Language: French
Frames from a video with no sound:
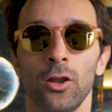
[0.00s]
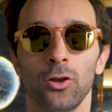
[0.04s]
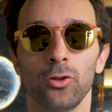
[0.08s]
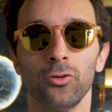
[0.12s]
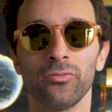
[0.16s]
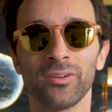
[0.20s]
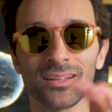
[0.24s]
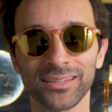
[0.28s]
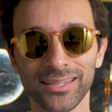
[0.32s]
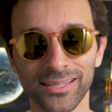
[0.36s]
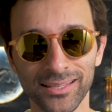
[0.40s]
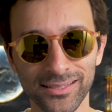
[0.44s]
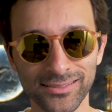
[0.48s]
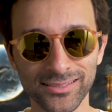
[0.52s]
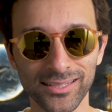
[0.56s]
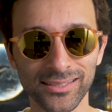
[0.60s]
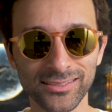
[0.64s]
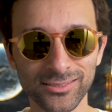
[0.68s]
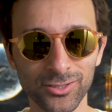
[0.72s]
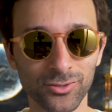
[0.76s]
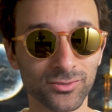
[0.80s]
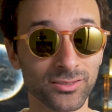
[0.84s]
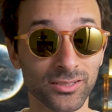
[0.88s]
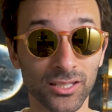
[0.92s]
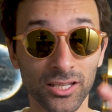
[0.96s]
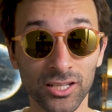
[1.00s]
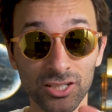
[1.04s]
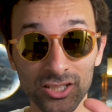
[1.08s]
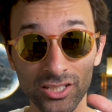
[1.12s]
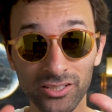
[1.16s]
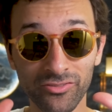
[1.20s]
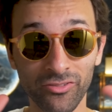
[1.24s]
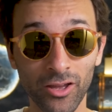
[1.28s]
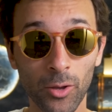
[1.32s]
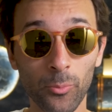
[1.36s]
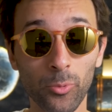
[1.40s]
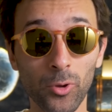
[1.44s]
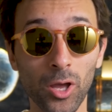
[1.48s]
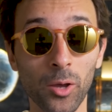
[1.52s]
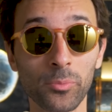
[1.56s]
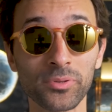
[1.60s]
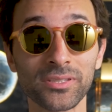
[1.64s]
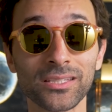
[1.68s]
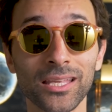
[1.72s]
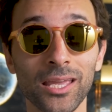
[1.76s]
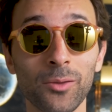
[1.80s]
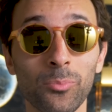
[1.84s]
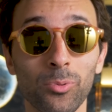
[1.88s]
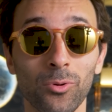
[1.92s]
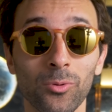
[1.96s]
Le 21700, c'est un chiffre un peu
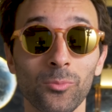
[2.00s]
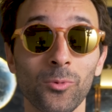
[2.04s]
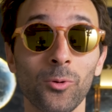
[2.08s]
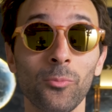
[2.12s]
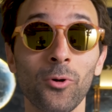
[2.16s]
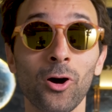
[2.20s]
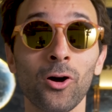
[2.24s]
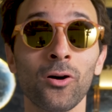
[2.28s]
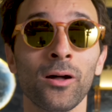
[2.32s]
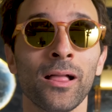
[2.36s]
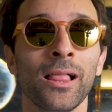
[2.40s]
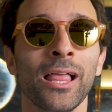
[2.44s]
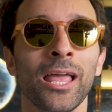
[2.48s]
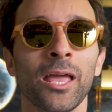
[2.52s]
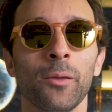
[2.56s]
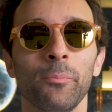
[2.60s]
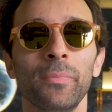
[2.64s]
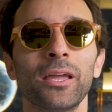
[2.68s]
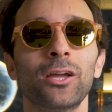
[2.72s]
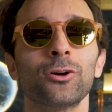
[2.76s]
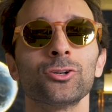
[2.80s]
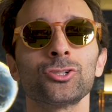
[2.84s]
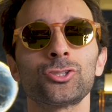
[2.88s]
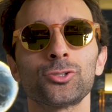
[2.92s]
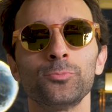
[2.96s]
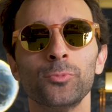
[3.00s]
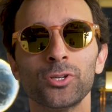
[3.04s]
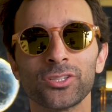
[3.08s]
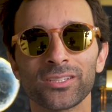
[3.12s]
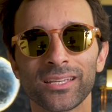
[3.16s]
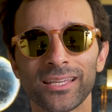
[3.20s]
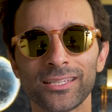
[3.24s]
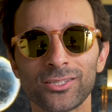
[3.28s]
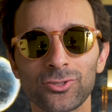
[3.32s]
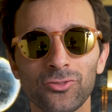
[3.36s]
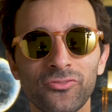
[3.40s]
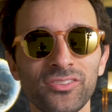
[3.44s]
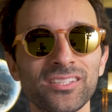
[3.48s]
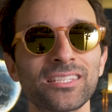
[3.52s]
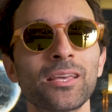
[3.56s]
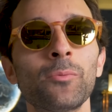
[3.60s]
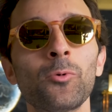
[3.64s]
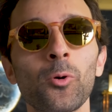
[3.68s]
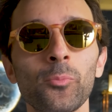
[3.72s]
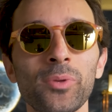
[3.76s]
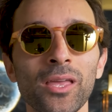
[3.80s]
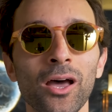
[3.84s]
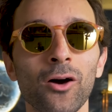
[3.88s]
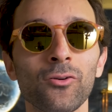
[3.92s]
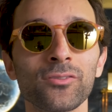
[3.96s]
abstrait pour le moment, mais quand je me serai
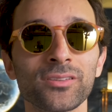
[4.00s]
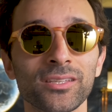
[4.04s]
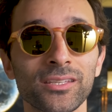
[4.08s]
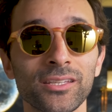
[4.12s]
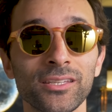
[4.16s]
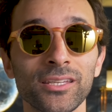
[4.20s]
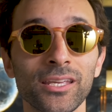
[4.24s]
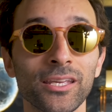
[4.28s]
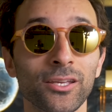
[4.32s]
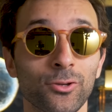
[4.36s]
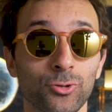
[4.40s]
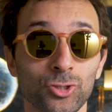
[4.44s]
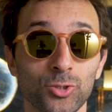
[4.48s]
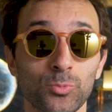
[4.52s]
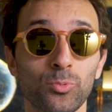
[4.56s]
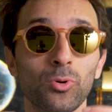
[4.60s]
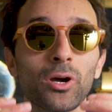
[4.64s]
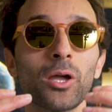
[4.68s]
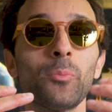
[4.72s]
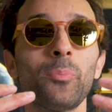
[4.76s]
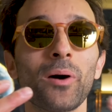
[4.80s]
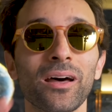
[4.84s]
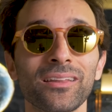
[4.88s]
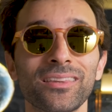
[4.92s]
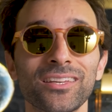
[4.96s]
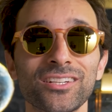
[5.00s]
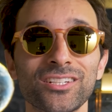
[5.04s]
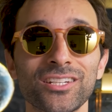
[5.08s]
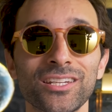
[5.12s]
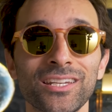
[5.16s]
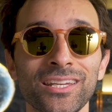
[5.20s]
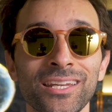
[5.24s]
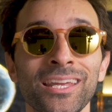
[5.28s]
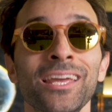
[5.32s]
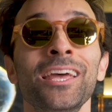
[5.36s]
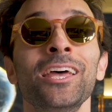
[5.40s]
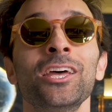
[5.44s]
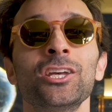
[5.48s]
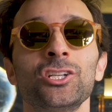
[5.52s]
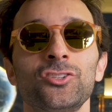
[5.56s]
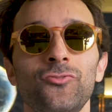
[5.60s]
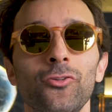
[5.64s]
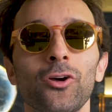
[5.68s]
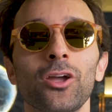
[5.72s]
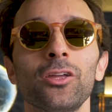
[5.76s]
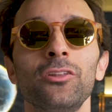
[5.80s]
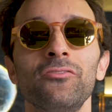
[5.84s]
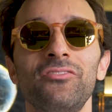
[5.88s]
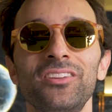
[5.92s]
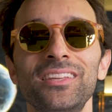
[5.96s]
suffisamment bien renseigné et que je pourrai partager, je
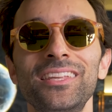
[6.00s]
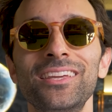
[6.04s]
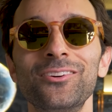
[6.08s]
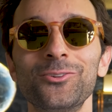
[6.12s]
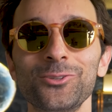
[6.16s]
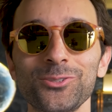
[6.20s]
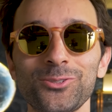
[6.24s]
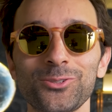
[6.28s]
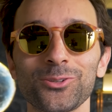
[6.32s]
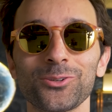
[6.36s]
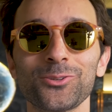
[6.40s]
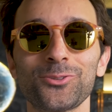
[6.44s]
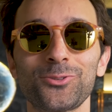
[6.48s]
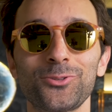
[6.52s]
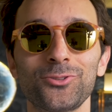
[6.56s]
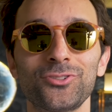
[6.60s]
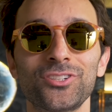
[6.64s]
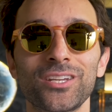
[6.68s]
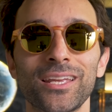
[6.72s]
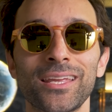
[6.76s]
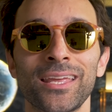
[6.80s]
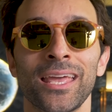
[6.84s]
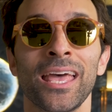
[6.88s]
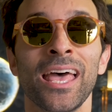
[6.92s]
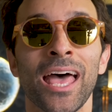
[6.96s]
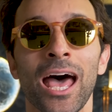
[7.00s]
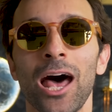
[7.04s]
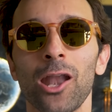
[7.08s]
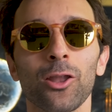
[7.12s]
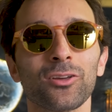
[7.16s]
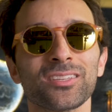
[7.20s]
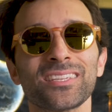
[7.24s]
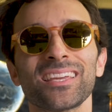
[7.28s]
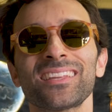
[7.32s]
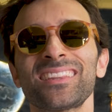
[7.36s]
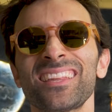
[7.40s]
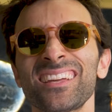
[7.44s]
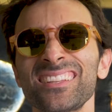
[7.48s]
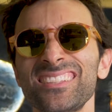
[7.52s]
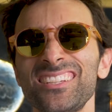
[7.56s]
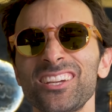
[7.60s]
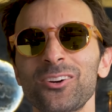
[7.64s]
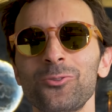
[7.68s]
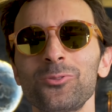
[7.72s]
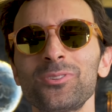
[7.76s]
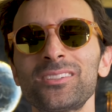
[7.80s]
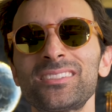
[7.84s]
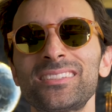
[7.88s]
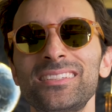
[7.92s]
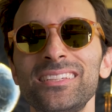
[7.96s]
ferai une vidéo sur le sujet. Alors certains
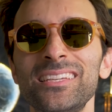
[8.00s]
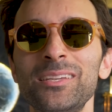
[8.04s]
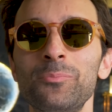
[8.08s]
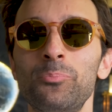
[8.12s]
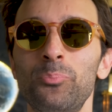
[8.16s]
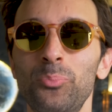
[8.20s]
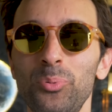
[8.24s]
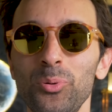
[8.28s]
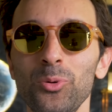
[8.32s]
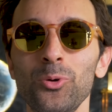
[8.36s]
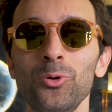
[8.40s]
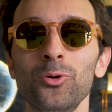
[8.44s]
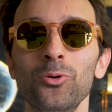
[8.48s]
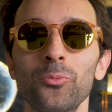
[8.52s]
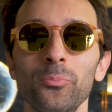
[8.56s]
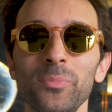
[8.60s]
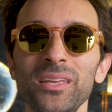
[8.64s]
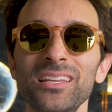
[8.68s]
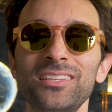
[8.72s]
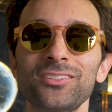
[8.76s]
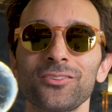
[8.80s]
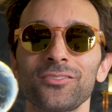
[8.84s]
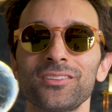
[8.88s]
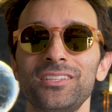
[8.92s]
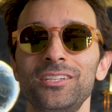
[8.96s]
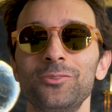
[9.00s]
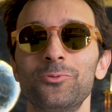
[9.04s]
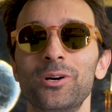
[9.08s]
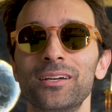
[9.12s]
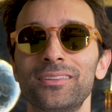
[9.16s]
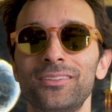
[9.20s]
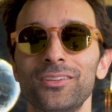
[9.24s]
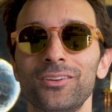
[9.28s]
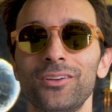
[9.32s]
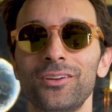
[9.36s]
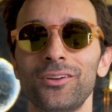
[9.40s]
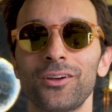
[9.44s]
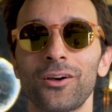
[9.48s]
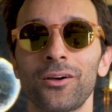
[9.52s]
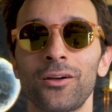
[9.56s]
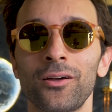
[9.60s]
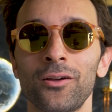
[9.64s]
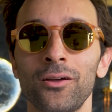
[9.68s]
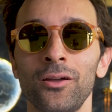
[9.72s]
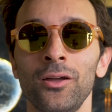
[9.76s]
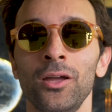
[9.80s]
diront que c'est peu 1110 Wh.